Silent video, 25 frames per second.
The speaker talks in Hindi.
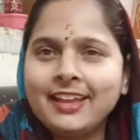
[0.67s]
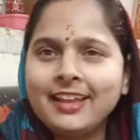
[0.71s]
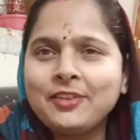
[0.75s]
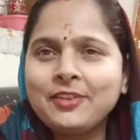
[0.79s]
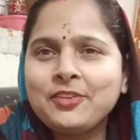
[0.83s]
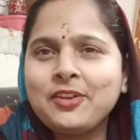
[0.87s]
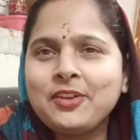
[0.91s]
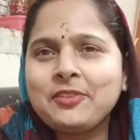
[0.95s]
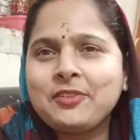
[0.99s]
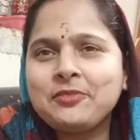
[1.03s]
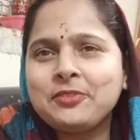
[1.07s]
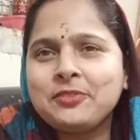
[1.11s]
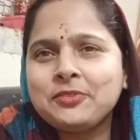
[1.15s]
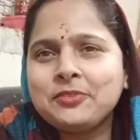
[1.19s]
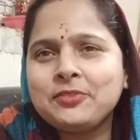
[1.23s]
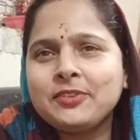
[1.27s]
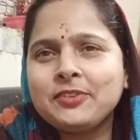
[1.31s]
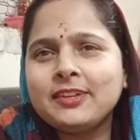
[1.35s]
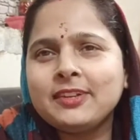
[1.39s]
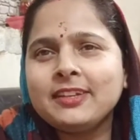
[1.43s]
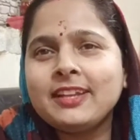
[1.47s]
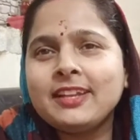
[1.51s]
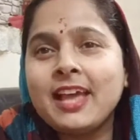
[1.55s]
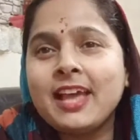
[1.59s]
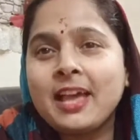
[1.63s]
हेलो
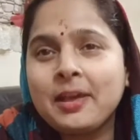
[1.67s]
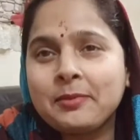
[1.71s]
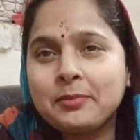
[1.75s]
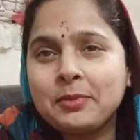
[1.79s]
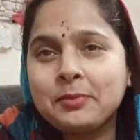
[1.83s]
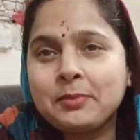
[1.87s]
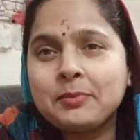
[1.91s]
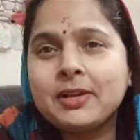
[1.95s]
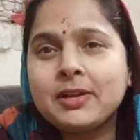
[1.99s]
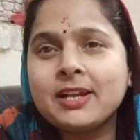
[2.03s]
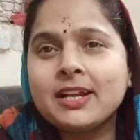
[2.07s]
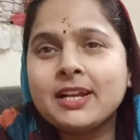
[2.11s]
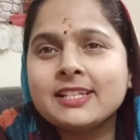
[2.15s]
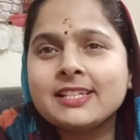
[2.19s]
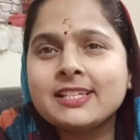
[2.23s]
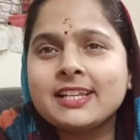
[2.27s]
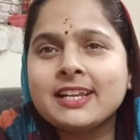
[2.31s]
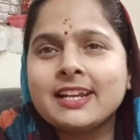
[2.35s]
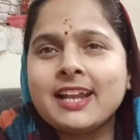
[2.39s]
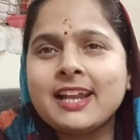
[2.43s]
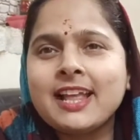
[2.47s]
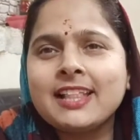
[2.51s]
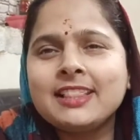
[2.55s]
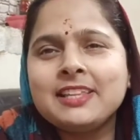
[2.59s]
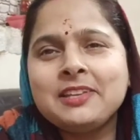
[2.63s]
एवरीवन हैप्पी मकर
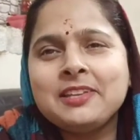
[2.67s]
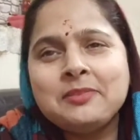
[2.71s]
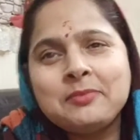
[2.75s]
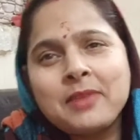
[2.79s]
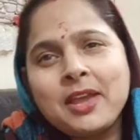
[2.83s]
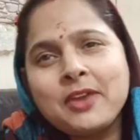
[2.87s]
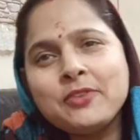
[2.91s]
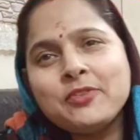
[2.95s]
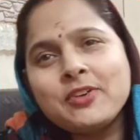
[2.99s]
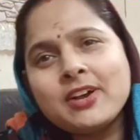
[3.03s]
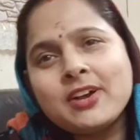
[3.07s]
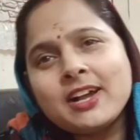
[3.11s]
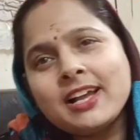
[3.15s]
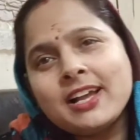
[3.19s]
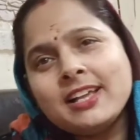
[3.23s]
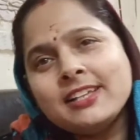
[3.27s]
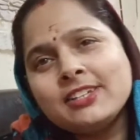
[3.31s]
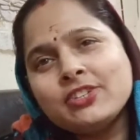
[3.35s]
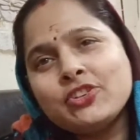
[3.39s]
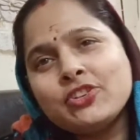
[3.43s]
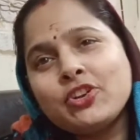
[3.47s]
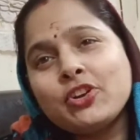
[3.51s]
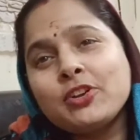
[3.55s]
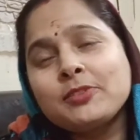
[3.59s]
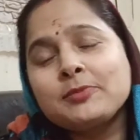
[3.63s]
संक्रांति मैं हूँ
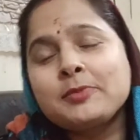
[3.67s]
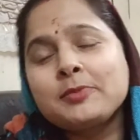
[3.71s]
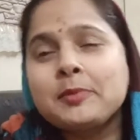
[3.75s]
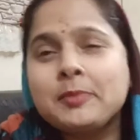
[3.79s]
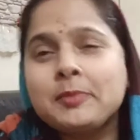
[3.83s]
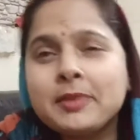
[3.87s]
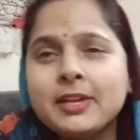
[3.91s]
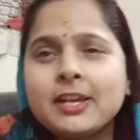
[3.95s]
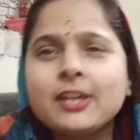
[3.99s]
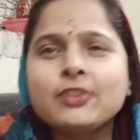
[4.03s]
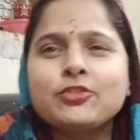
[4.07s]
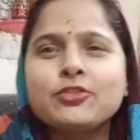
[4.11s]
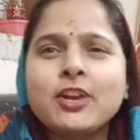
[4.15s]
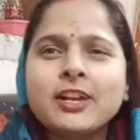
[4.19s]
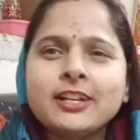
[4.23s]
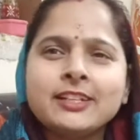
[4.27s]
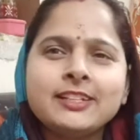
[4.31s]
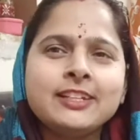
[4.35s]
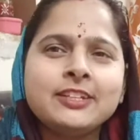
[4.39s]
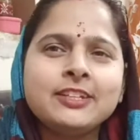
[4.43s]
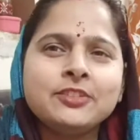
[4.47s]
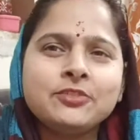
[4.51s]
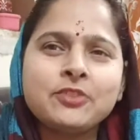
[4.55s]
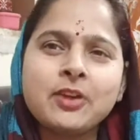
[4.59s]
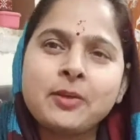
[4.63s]
आकांक्षा और आप सभी का
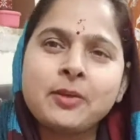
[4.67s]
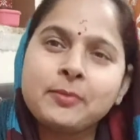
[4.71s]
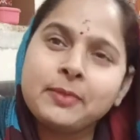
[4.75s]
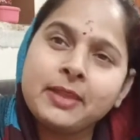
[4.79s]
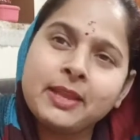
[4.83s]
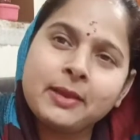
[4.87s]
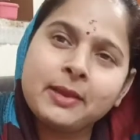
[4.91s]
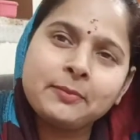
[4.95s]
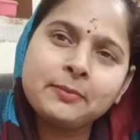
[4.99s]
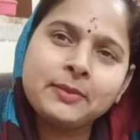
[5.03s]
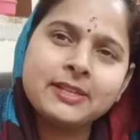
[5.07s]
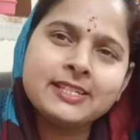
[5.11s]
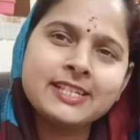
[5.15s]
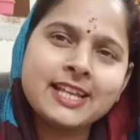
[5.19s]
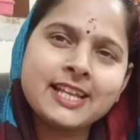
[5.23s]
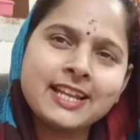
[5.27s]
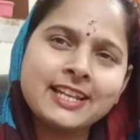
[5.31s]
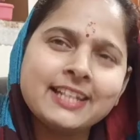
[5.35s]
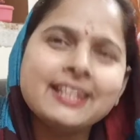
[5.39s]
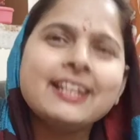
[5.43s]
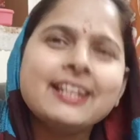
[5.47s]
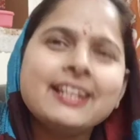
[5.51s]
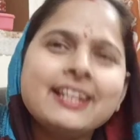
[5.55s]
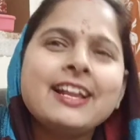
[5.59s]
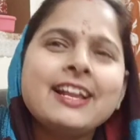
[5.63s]
स्वागत करती हूँ आपके अपने
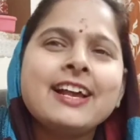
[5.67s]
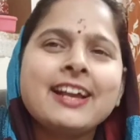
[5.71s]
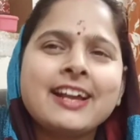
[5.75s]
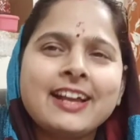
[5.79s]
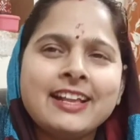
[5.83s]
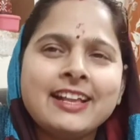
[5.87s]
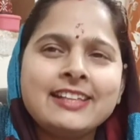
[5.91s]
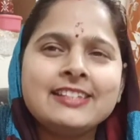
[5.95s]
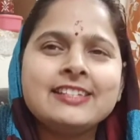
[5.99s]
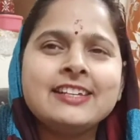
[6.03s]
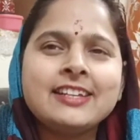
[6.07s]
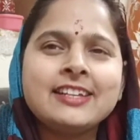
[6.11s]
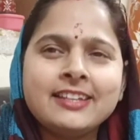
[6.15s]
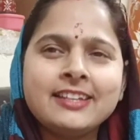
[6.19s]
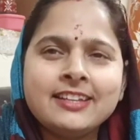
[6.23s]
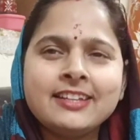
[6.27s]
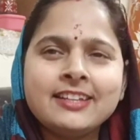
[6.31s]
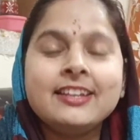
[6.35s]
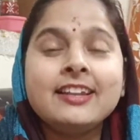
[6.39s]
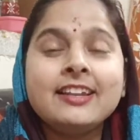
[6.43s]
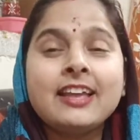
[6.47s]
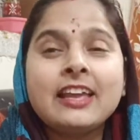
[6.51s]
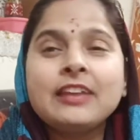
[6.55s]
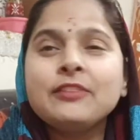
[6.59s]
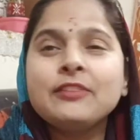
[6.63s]
चैनल आकांक्षा
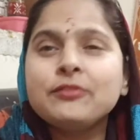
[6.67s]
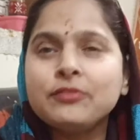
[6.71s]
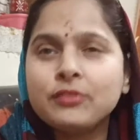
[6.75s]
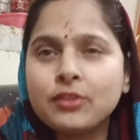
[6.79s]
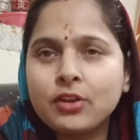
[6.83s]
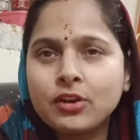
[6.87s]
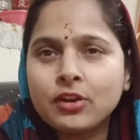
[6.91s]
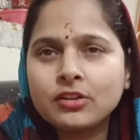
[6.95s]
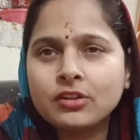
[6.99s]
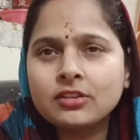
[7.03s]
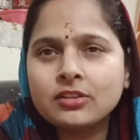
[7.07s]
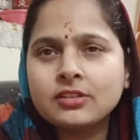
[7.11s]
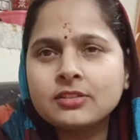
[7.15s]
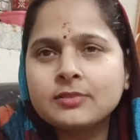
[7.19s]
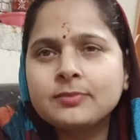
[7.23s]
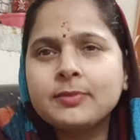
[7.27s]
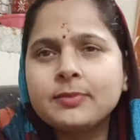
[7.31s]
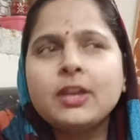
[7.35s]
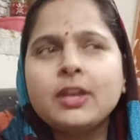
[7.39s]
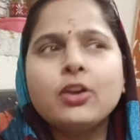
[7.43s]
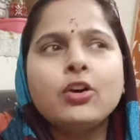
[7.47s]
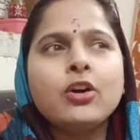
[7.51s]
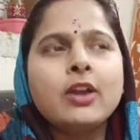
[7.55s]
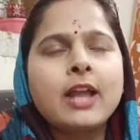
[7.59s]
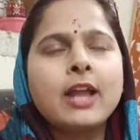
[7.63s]
रियल लाइफ ब्लॉग्स
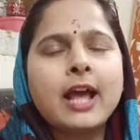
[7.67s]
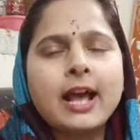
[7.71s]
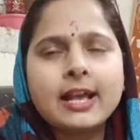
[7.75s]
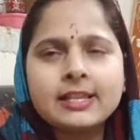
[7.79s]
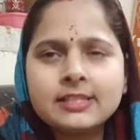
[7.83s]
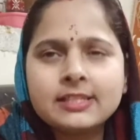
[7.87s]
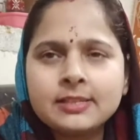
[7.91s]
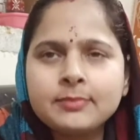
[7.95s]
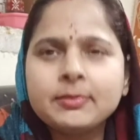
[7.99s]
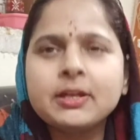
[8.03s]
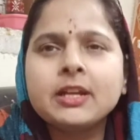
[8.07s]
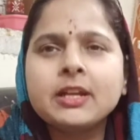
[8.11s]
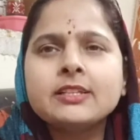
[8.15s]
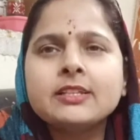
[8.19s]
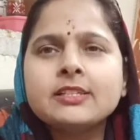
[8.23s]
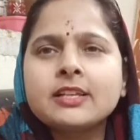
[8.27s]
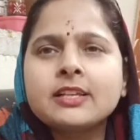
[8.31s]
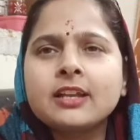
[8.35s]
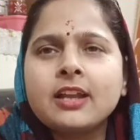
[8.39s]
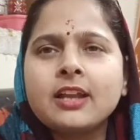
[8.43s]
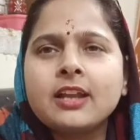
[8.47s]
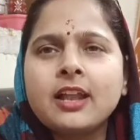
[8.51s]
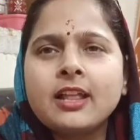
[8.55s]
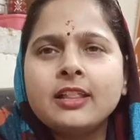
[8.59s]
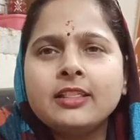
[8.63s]
में और आज है मकर
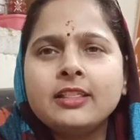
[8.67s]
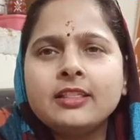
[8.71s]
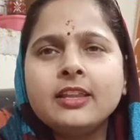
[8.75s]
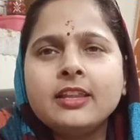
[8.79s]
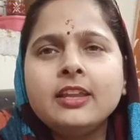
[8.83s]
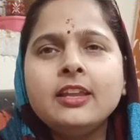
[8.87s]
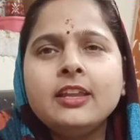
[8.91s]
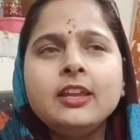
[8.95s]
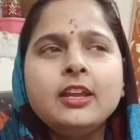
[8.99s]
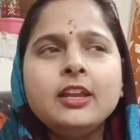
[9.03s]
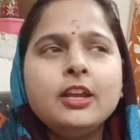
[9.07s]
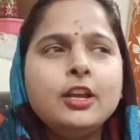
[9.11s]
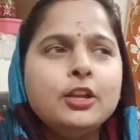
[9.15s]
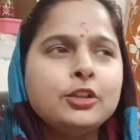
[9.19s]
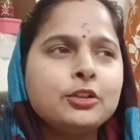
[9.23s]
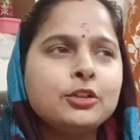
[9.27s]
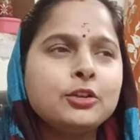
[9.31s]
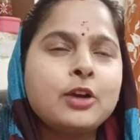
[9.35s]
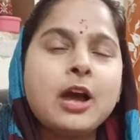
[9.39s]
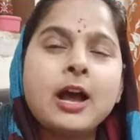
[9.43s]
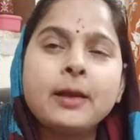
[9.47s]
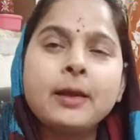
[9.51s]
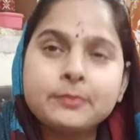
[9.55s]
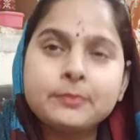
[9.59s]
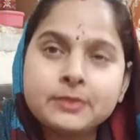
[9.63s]
संक्रांति तो
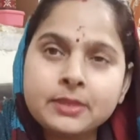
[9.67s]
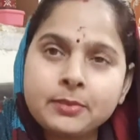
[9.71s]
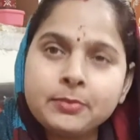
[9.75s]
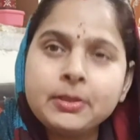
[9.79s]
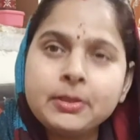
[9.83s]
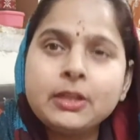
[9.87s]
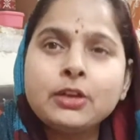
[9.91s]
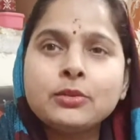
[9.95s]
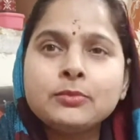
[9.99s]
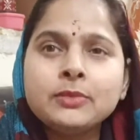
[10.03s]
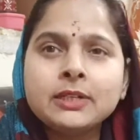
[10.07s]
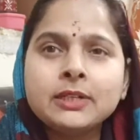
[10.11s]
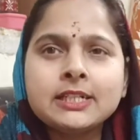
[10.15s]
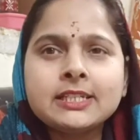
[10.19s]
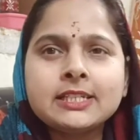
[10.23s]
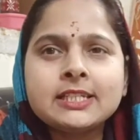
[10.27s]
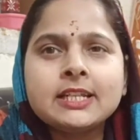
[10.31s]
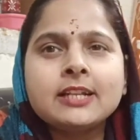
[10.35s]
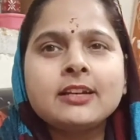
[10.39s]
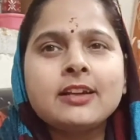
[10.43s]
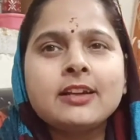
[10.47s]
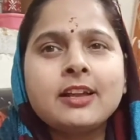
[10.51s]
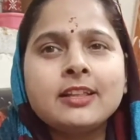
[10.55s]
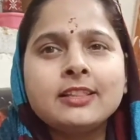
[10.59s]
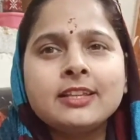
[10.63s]
आप सभी को मकर
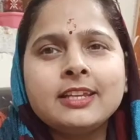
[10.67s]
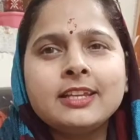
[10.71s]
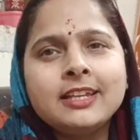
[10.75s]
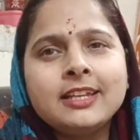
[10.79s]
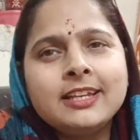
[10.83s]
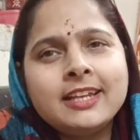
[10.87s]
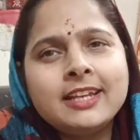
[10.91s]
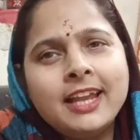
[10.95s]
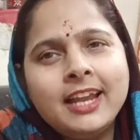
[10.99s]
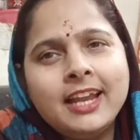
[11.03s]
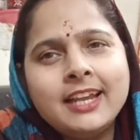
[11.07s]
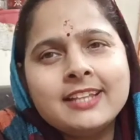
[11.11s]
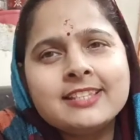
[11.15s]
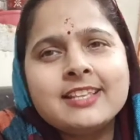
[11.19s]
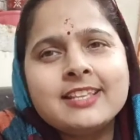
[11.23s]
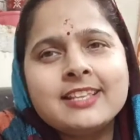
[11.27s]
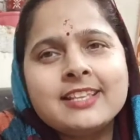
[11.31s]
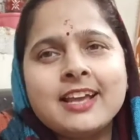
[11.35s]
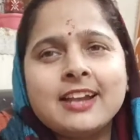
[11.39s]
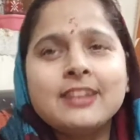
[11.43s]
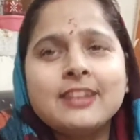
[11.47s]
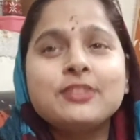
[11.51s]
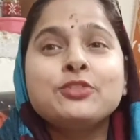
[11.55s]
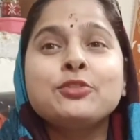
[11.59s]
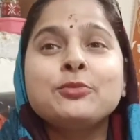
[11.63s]
संक्रांति की ढेर
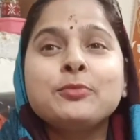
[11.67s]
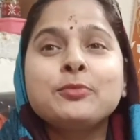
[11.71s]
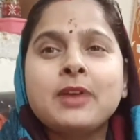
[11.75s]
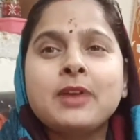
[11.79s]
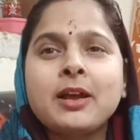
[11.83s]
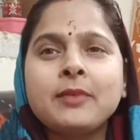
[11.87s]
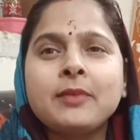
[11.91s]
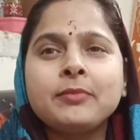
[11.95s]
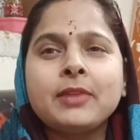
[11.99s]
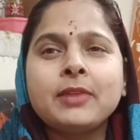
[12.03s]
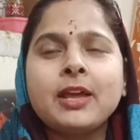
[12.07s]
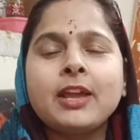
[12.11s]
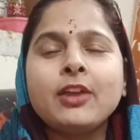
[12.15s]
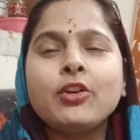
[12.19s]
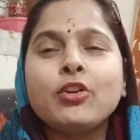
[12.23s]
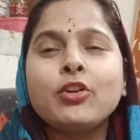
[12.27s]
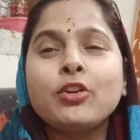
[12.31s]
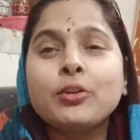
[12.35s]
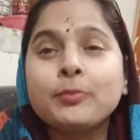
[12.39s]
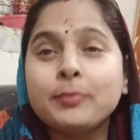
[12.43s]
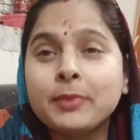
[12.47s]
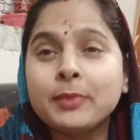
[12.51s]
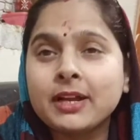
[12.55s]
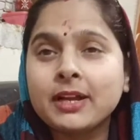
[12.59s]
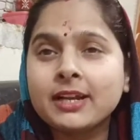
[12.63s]
सारी शुभकामनाएं
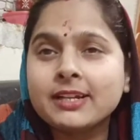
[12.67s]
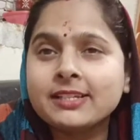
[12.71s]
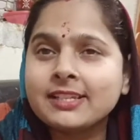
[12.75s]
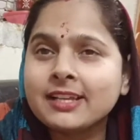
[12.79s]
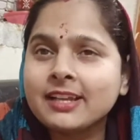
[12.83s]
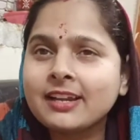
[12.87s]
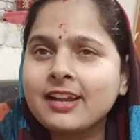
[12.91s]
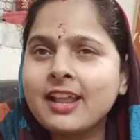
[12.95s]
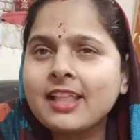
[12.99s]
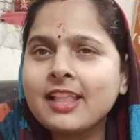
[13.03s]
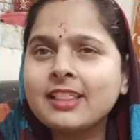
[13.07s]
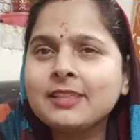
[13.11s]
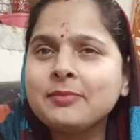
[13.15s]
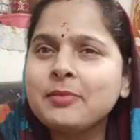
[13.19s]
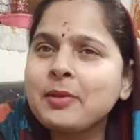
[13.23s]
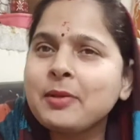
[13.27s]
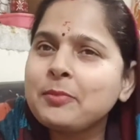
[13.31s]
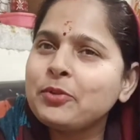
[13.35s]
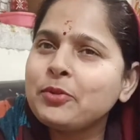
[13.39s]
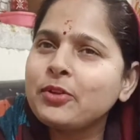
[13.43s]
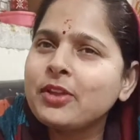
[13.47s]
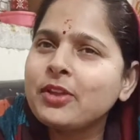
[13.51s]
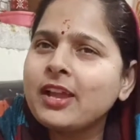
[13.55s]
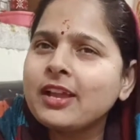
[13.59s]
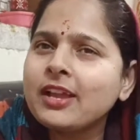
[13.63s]
और मकर संक्रांति में
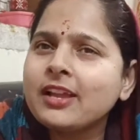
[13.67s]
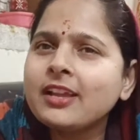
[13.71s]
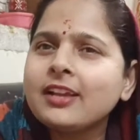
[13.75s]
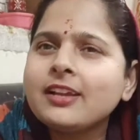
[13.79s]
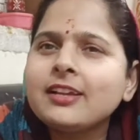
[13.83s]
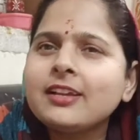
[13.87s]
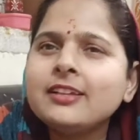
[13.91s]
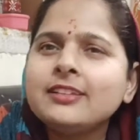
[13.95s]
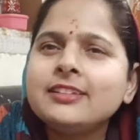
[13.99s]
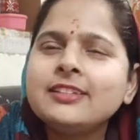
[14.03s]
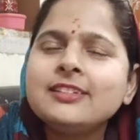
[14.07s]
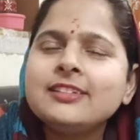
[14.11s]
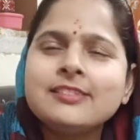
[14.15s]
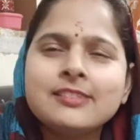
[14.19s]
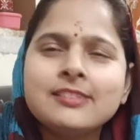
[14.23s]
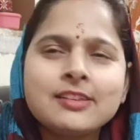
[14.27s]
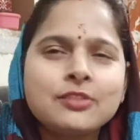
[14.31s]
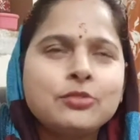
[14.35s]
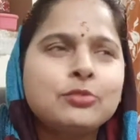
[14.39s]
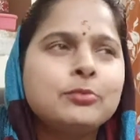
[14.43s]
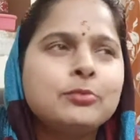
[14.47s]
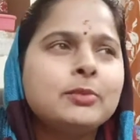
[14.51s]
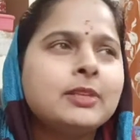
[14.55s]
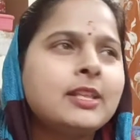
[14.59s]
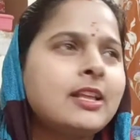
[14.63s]
आप लोग क्या क्या करते हैं
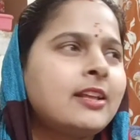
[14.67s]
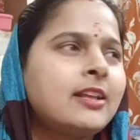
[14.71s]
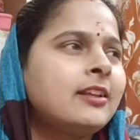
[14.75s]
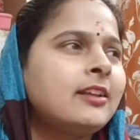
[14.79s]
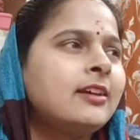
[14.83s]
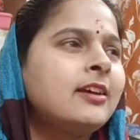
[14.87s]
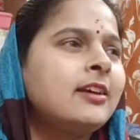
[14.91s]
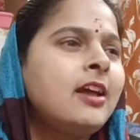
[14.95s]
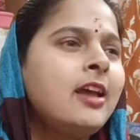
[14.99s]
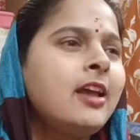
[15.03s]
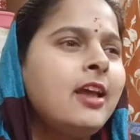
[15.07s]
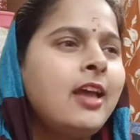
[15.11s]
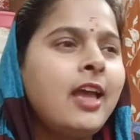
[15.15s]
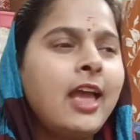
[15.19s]
ज़रूर बताना